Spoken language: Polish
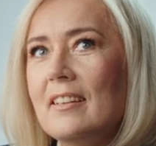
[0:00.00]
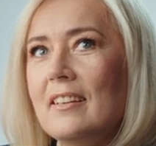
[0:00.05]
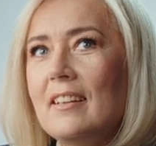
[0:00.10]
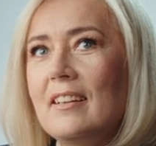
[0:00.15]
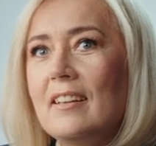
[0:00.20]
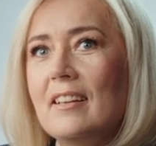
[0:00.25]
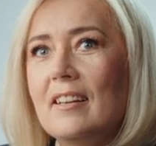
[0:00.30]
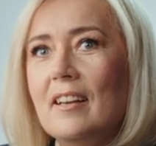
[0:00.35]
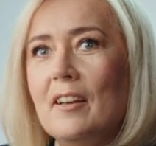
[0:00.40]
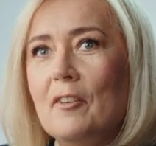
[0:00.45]

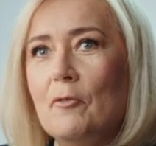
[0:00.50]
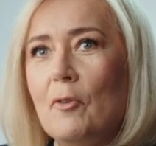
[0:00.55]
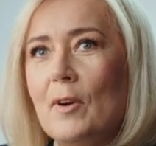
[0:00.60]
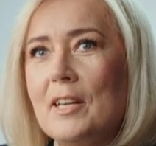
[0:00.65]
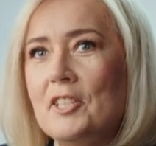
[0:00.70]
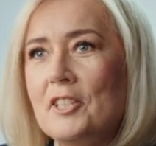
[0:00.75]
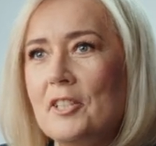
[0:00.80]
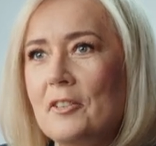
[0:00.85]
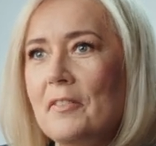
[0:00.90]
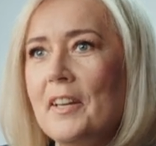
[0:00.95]
i e,
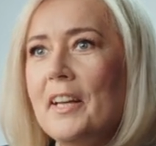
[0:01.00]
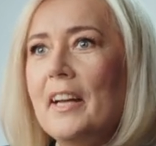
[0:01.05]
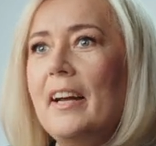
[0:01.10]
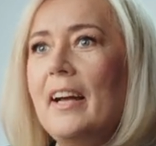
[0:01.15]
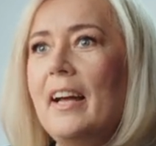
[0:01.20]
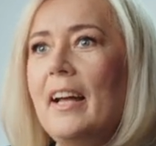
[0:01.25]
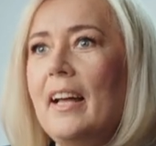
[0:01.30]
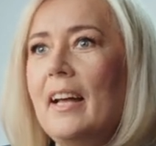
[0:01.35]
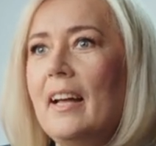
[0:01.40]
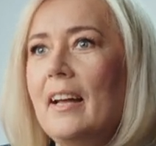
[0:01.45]
właściwie
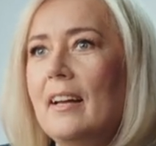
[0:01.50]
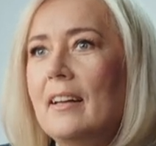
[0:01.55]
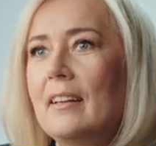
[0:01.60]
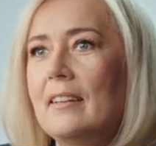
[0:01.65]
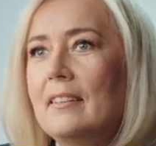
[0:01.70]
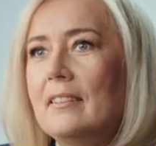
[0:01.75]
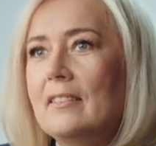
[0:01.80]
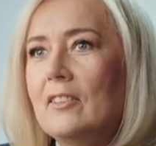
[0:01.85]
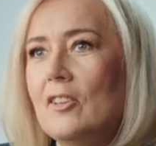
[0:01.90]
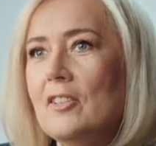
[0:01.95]

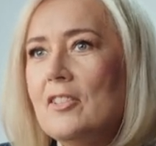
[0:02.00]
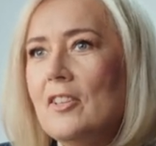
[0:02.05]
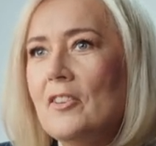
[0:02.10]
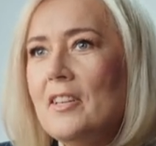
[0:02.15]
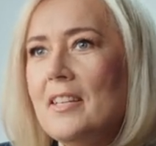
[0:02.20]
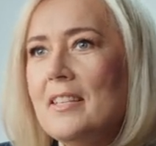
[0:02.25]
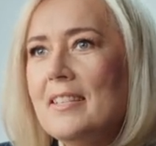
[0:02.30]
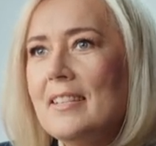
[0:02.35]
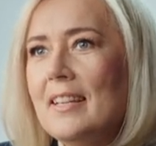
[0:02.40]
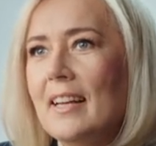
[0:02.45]
e, to, co
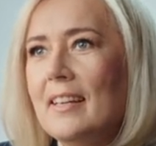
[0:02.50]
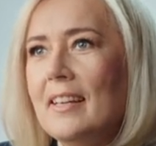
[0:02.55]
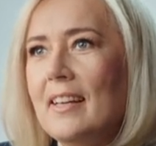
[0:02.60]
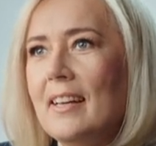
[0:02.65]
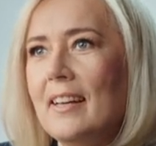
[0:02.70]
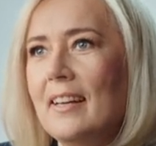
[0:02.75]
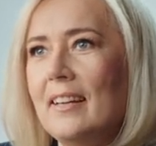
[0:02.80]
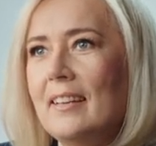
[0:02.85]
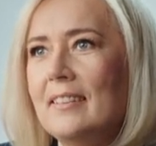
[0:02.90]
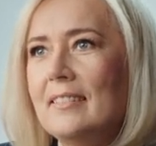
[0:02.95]
jest
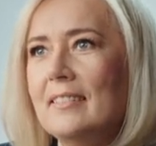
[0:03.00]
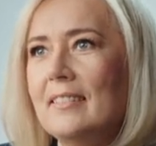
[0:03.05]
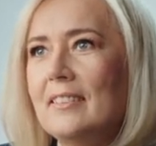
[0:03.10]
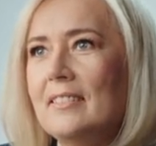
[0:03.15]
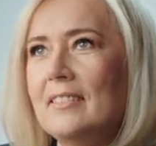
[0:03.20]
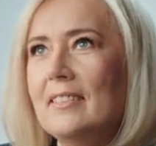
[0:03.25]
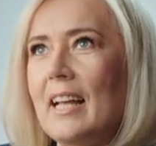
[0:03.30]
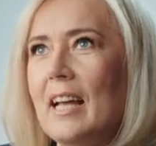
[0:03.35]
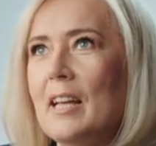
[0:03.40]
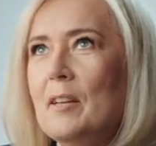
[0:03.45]
takie
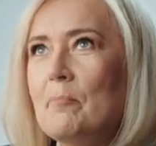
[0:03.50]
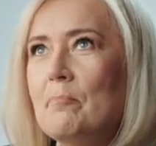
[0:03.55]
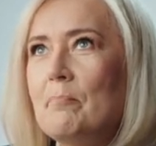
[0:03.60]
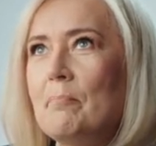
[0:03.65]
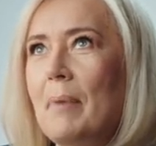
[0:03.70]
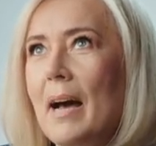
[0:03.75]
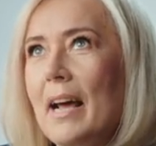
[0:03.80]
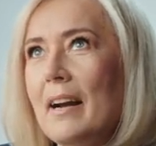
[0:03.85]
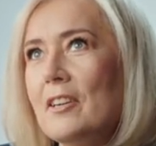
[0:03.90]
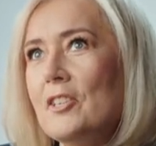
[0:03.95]

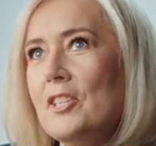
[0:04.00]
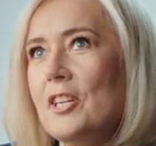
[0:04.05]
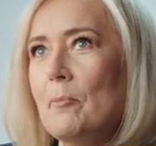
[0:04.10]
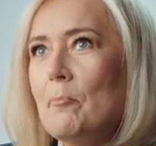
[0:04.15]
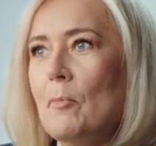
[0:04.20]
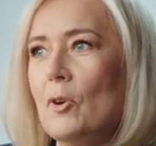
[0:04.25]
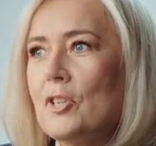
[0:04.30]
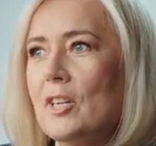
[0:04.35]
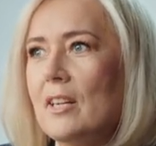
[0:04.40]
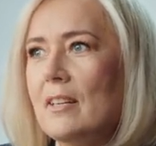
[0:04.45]
najbardziej
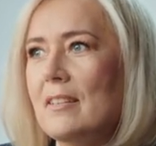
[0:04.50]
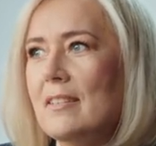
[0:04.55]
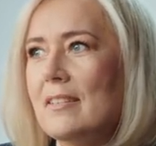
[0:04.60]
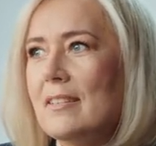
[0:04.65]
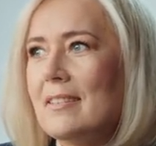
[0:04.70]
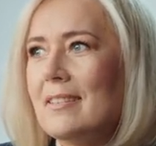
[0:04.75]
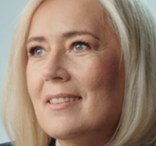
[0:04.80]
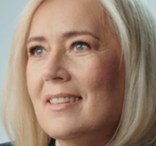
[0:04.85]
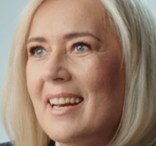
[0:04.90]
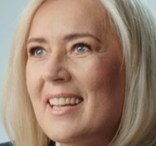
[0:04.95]
może i
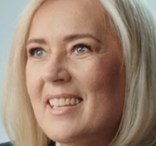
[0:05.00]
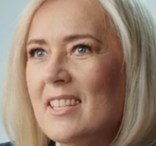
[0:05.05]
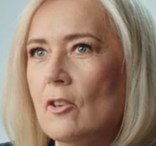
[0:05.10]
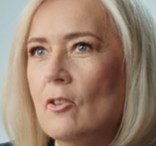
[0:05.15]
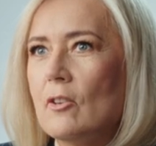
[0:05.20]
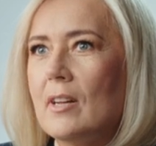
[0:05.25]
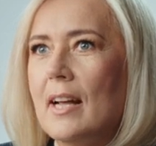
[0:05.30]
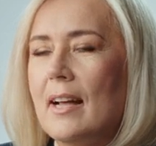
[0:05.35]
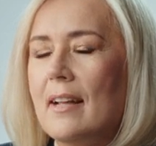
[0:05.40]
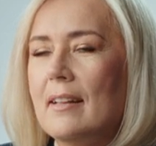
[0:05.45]

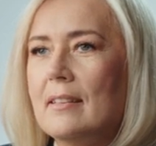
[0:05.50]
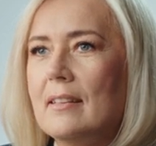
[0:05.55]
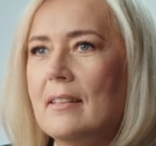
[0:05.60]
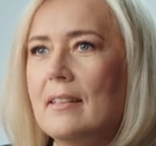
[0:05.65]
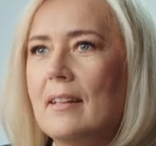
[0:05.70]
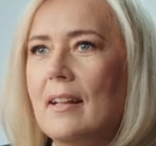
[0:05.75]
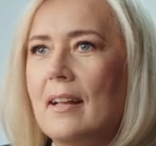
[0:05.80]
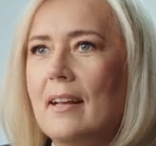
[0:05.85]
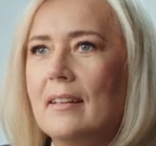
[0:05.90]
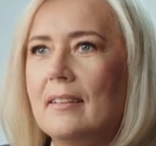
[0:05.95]

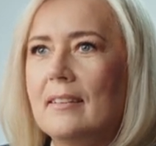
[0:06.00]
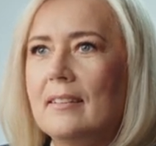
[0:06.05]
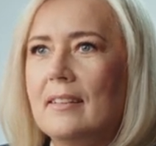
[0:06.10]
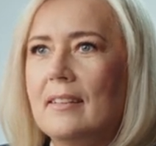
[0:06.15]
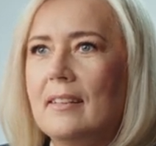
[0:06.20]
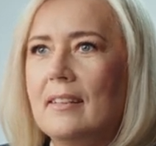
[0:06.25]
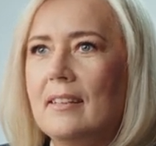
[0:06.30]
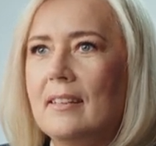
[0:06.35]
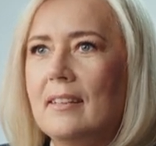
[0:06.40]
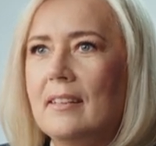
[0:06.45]
stresogenne
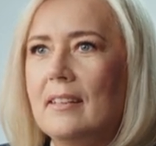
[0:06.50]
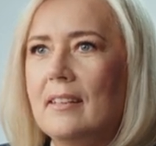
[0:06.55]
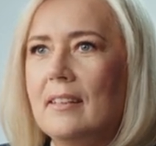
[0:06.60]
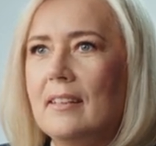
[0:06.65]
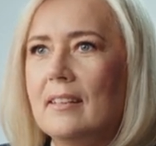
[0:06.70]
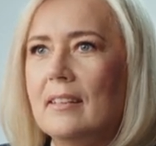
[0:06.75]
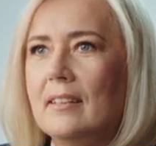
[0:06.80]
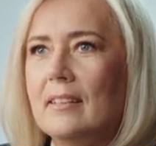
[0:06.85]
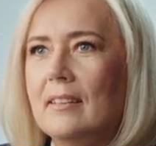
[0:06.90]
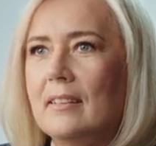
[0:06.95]
i,
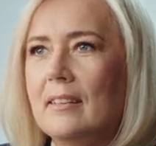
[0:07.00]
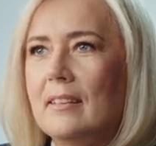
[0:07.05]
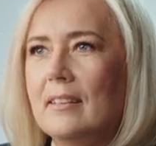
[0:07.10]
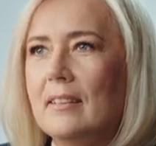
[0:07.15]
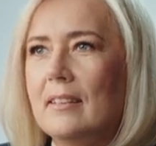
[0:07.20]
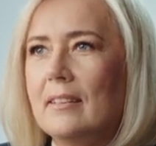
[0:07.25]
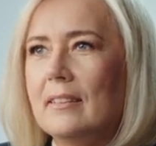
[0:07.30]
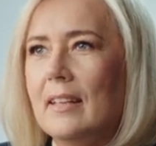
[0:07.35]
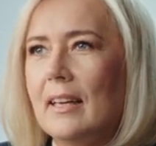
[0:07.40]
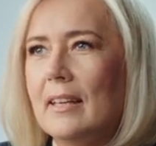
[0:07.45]
i, e,
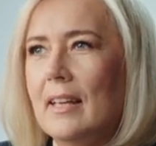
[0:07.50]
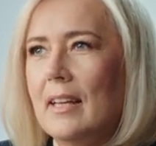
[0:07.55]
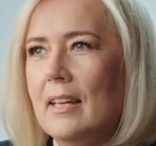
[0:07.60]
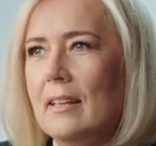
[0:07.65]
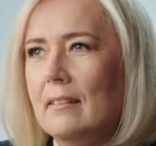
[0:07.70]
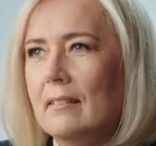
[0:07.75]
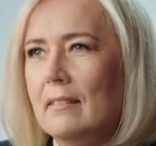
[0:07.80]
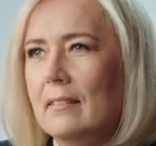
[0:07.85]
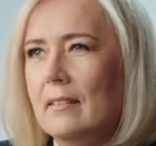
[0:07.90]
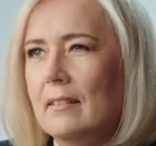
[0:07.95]
i takie,
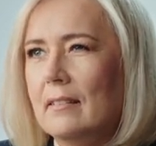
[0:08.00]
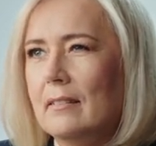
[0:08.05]
y,